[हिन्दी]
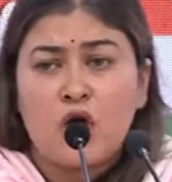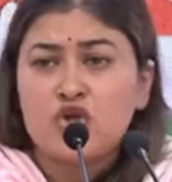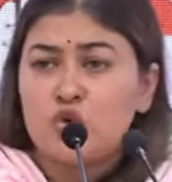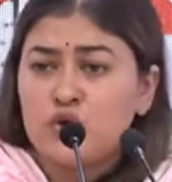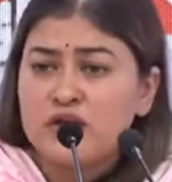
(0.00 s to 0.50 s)

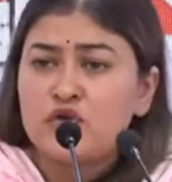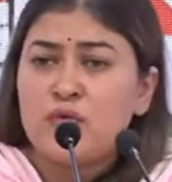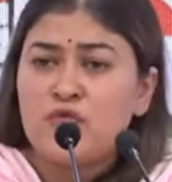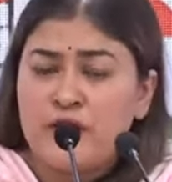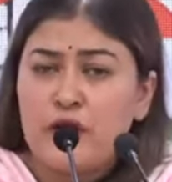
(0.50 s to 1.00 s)
और चूंकि
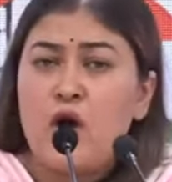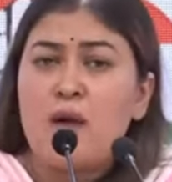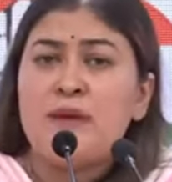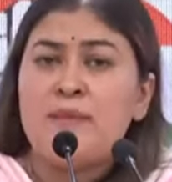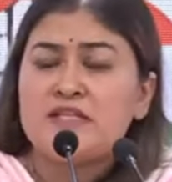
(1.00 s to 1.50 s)
जो वीडियो
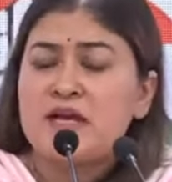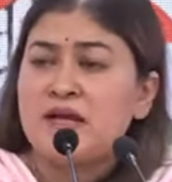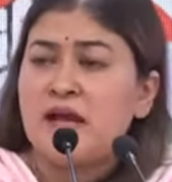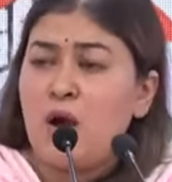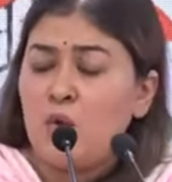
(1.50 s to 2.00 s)
हमें भेजा
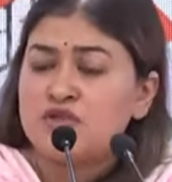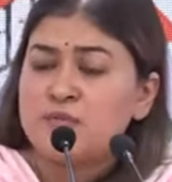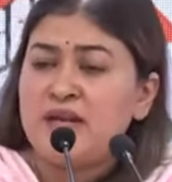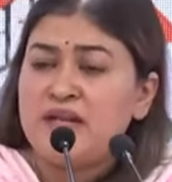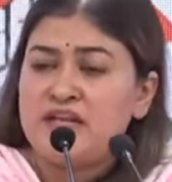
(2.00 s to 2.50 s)
गया
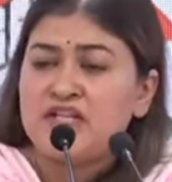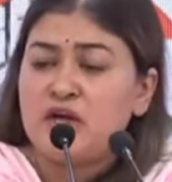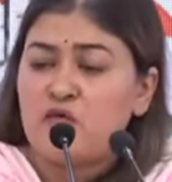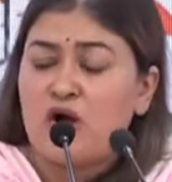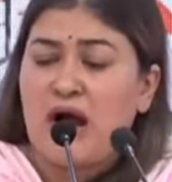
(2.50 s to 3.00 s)
उसमें
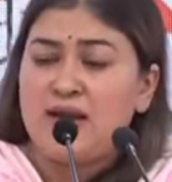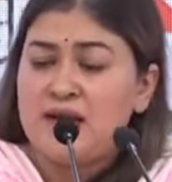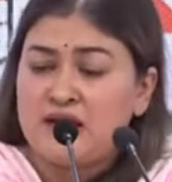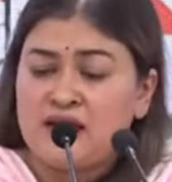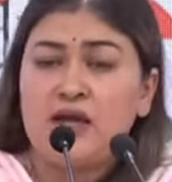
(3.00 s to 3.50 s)
नीचे वो
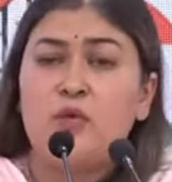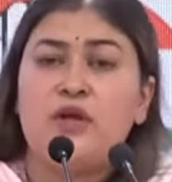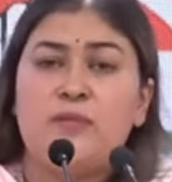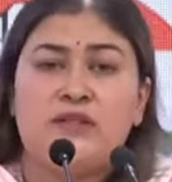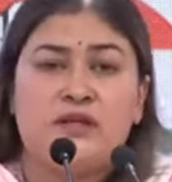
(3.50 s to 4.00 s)
गाली लिखी
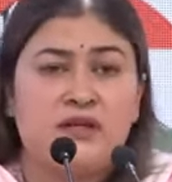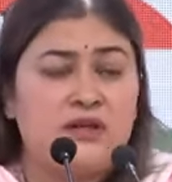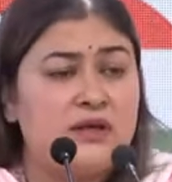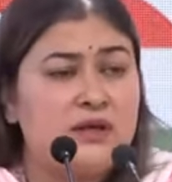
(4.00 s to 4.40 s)
हुई भी थी